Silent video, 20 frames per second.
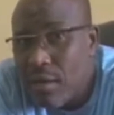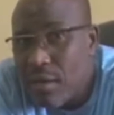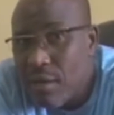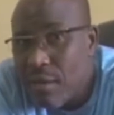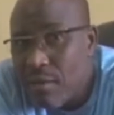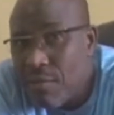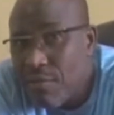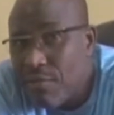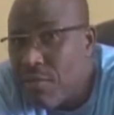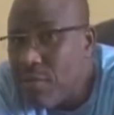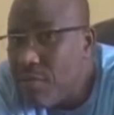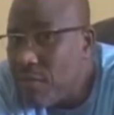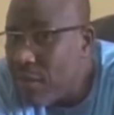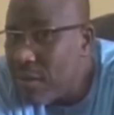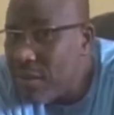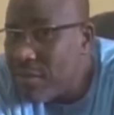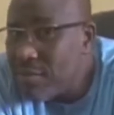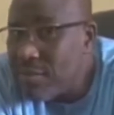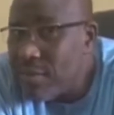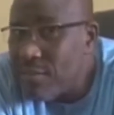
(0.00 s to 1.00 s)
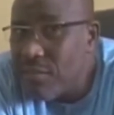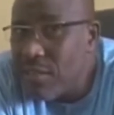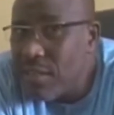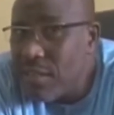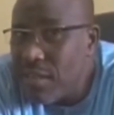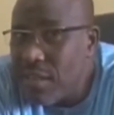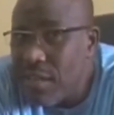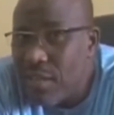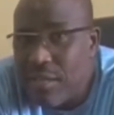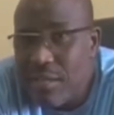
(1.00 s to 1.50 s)
آه، فيفا
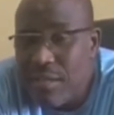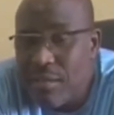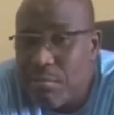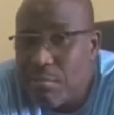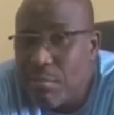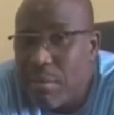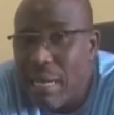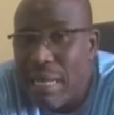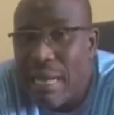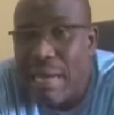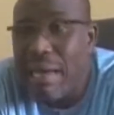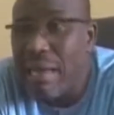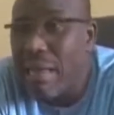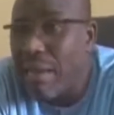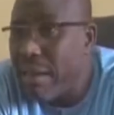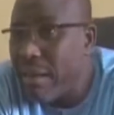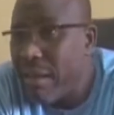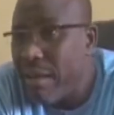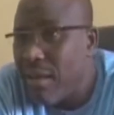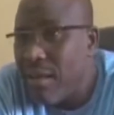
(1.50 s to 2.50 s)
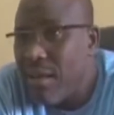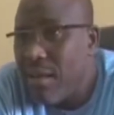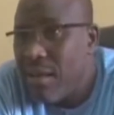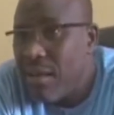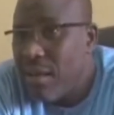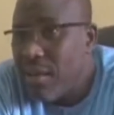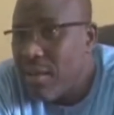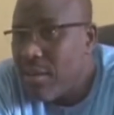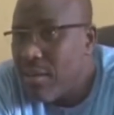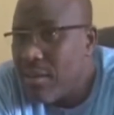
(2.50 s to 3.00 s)
سافدير يعني بالأقل
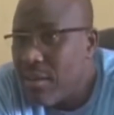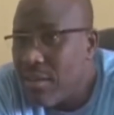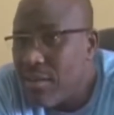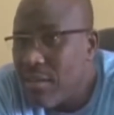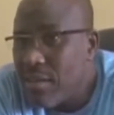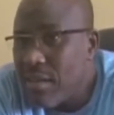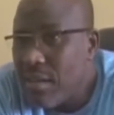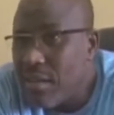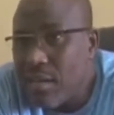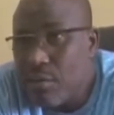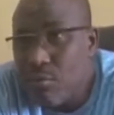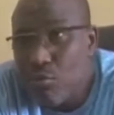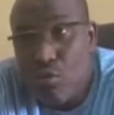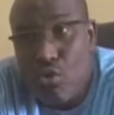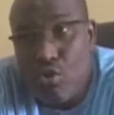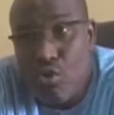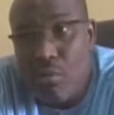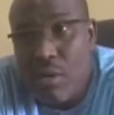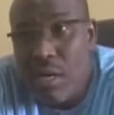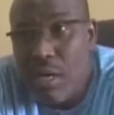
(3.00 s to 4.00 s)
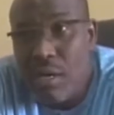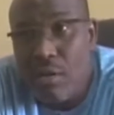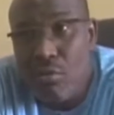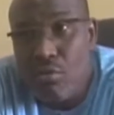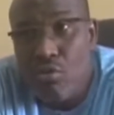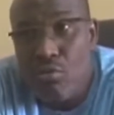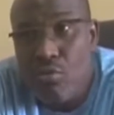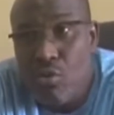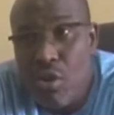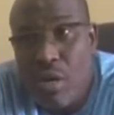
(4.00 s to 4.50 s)
يعني عندها قريب 300
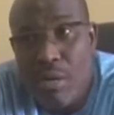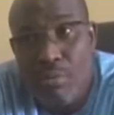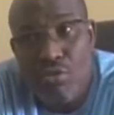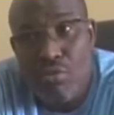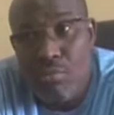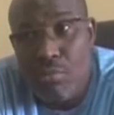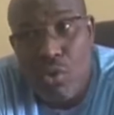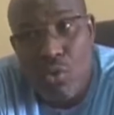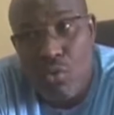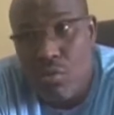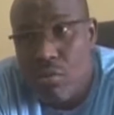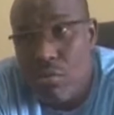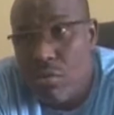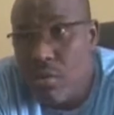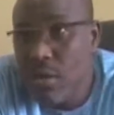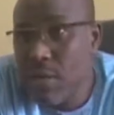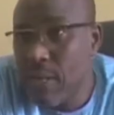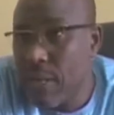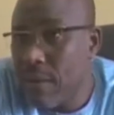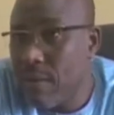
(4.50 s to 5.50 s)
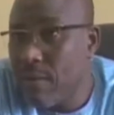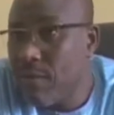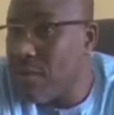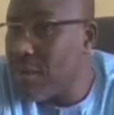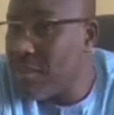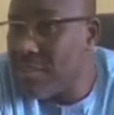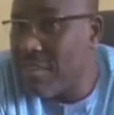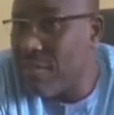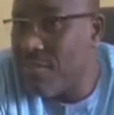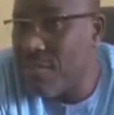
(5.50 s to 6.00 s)
350 مليون
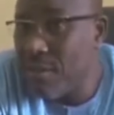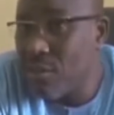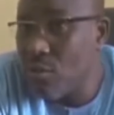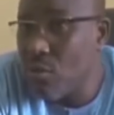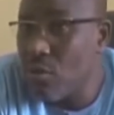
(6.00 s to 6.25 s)
فرنك CFA.